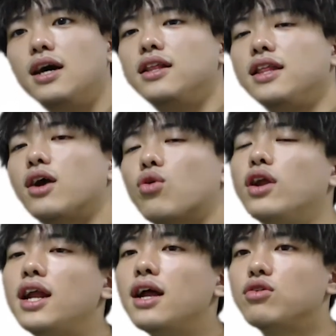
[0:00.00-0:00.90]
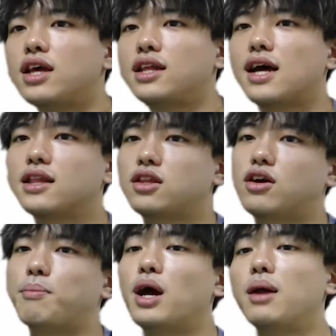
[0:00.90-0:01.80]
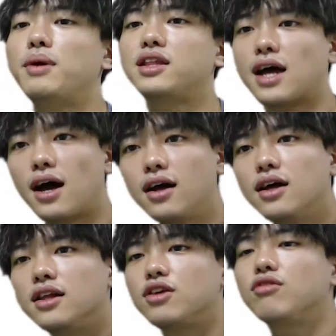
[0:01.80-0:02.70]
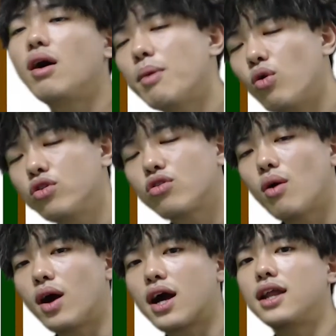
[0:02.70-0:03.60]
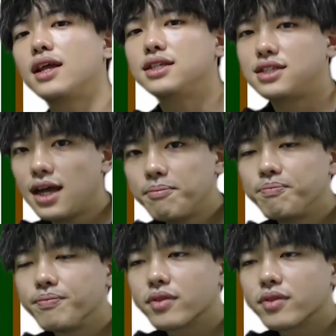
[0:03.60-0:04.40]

で、これらのデータっていうかパラメータっていうのは、まあ、本当はわからないですね。